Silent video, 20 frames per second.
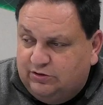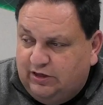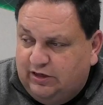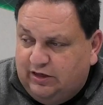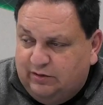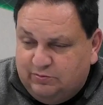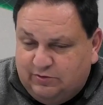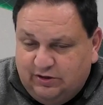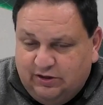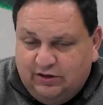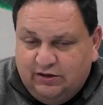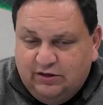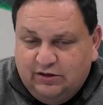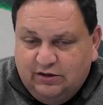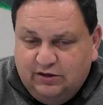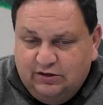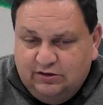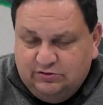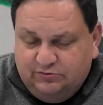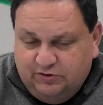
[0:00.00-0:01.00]
né, Leptan?
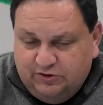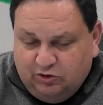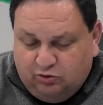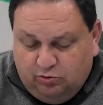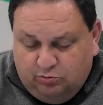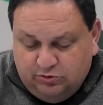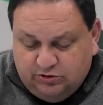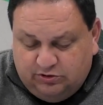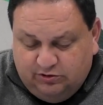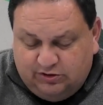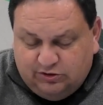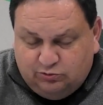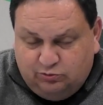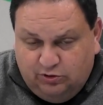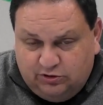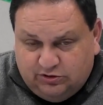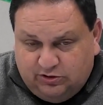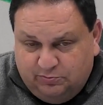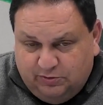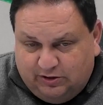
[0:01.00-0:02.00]
Você veja como são as
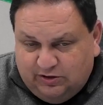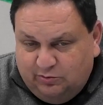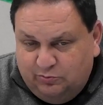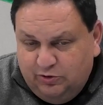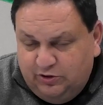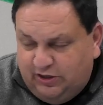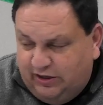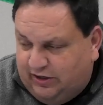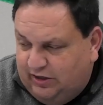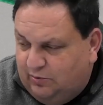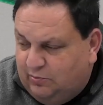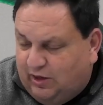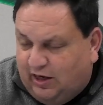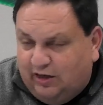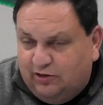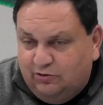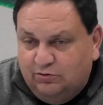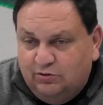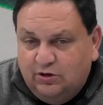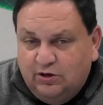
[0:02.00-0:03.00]
coisas. O campeonato está muito
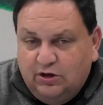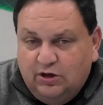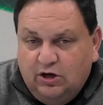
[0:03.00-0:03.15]
equilibrado.